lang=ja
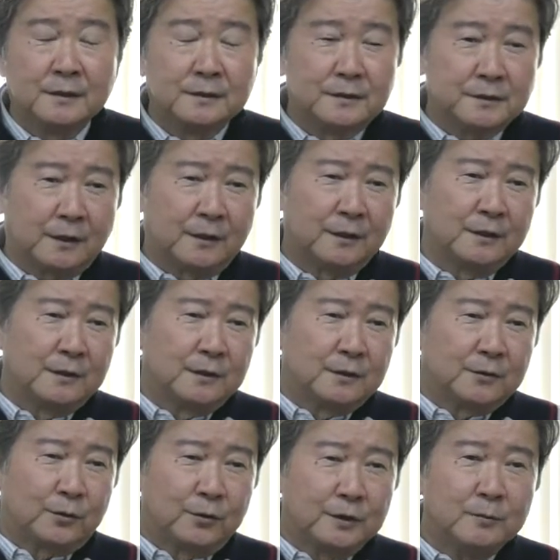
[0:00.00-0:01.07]
でさ
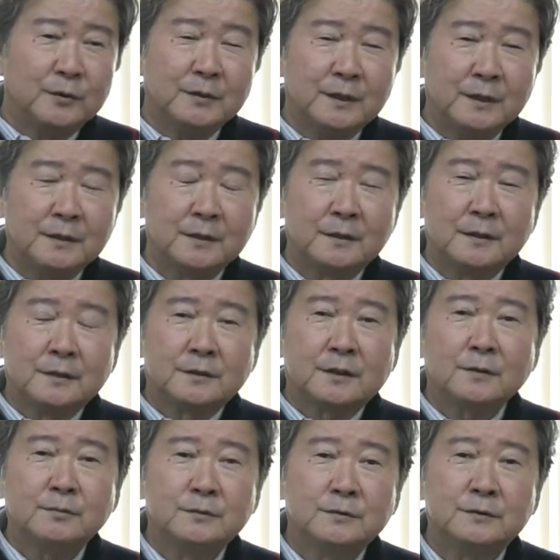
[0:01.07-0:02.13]
これもね
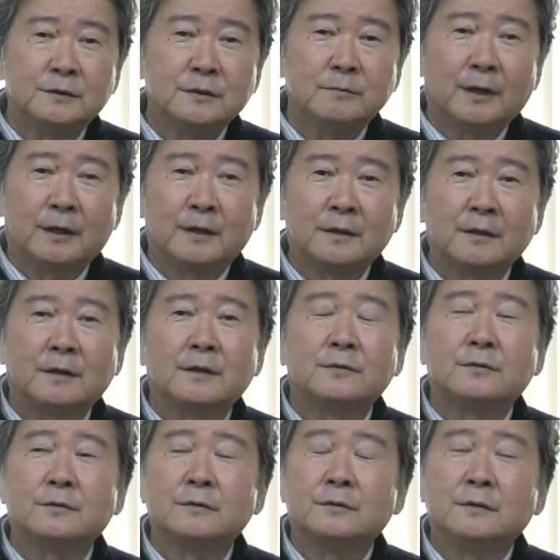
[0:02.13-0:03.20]
多分今あ
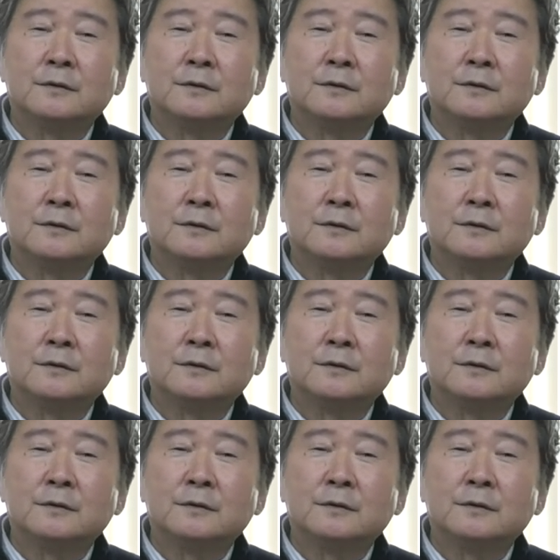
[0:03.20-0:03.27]
の、